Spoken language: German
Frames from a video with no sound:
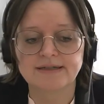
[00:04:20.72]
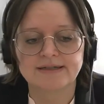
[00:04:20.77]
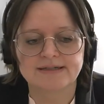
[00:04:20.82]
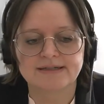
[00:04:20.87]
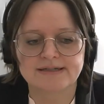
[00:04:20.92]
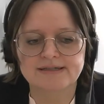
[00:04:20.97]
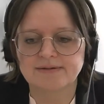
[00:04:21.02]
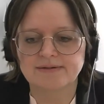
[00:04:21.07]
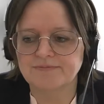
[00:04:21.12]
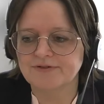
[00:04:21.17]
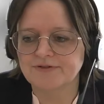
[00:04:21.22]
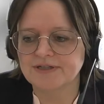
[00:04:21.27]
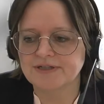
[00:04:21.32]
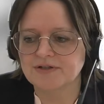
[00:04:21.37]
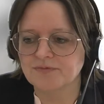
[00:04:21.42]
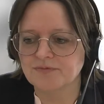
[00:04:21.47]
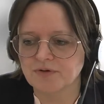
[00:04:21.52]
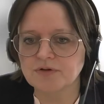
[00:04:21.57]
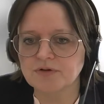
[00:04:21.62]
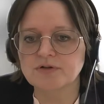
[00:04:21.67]
Deshalb finde
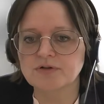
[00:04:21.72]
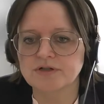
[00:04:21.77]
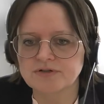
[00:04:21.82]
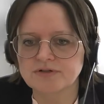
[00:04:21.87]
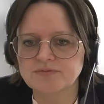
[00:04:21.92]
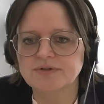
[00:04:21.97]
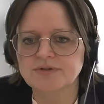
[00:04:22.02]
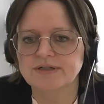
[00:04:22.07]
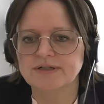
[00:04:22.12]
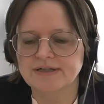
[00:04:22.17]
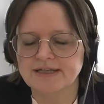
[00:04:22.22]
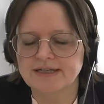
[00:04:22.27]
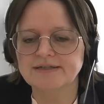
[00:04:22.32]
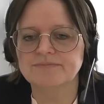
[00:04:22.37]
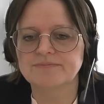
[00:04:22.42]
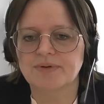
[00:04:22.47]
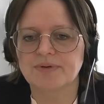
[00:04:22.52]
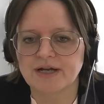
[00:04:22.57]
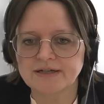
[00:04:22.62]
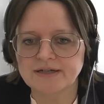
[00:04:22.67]
ich Vollkornnudeln
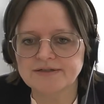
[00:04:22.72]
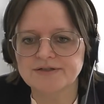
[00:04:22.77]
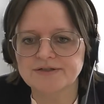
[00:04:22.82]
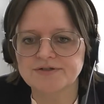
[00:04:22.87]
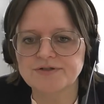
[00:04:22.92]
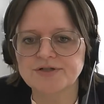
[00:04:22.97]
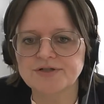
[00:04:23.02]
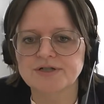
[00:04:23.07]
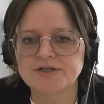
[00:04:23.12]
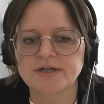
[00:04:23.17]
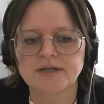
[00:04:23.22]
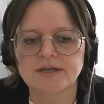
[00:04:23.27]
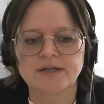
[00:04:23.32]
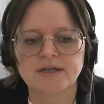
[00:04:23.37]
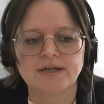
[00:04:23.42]
echt praktisch.